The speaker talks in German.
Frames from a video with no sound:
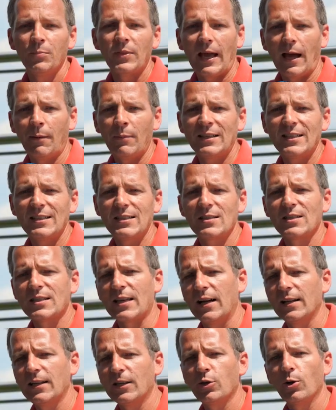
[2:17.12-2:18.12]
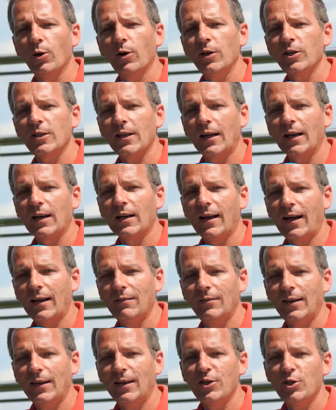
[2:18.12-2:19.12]
Aber diese Zahl, die täuscht ein
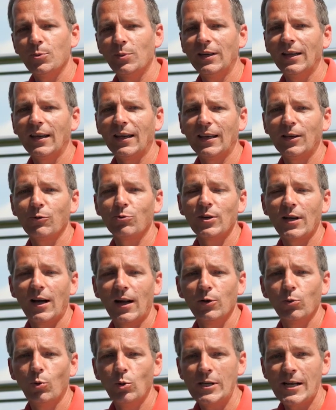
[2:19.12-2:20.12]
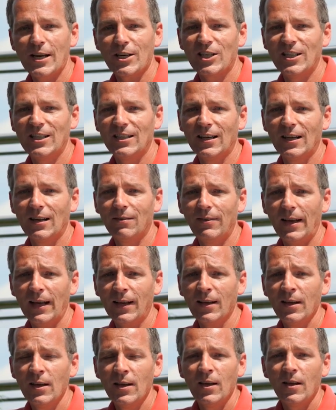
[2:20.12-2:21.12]
klein wenig über die regionalen Unterschiede hinweg.
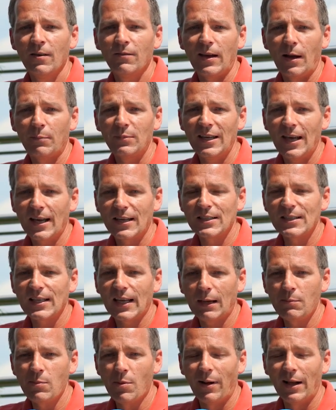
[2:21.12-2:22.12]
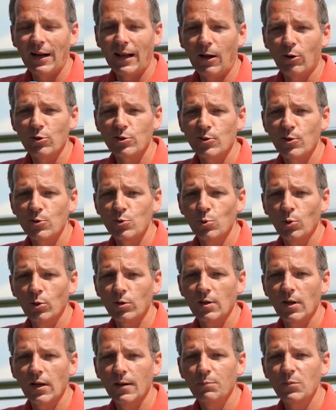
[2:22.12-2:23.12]
Wir haben die Extreme mal
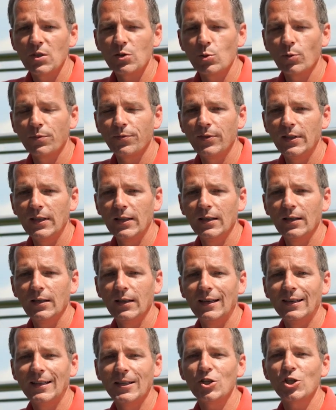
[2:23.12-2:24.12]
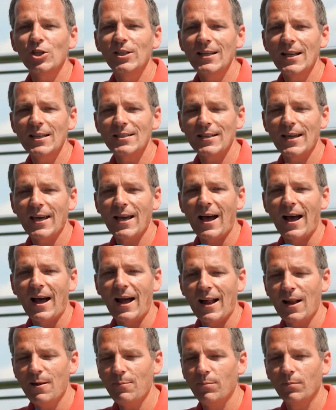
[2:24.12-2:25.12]
rausgesucht. Ähm, so vielen in den Schlierseer
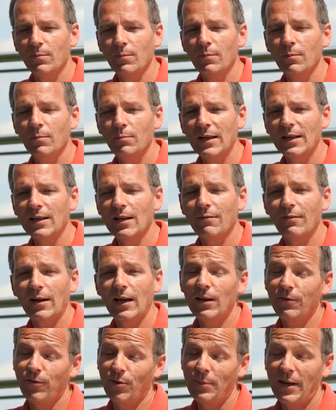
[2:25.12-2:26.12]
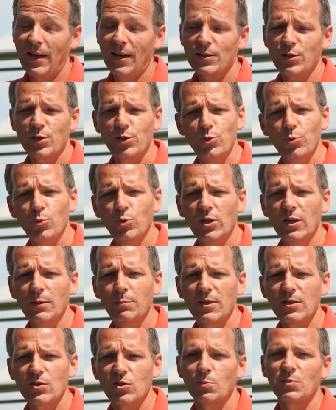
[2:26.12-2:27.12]
Alpen mittlerweile vom 1. Juni
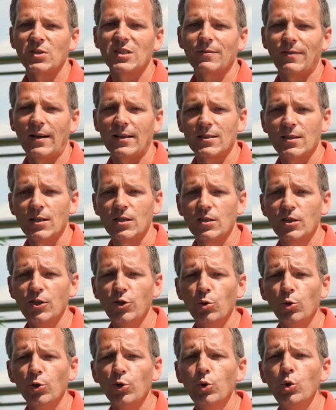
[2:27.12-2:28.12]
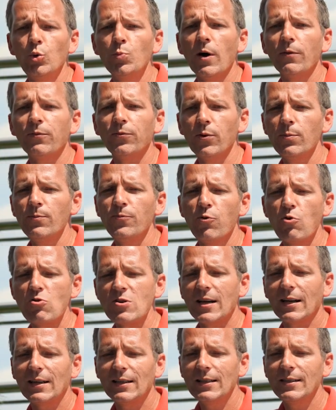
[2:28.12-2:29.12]
bis zum 20. Juli über über
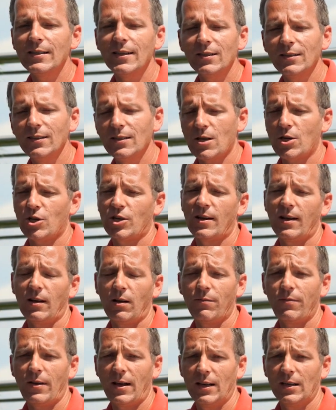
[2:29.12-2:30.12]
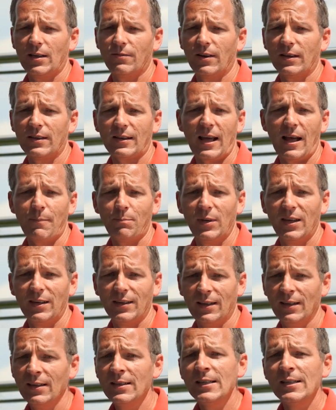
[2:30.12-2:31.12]
500 Liter Niederschlag auf einen
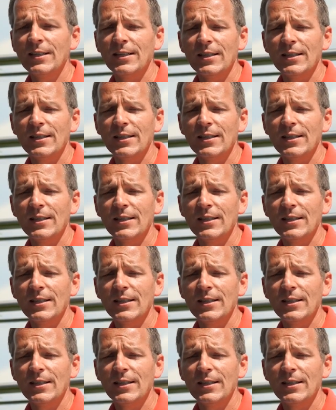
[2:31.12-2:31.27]
Quadratmeter.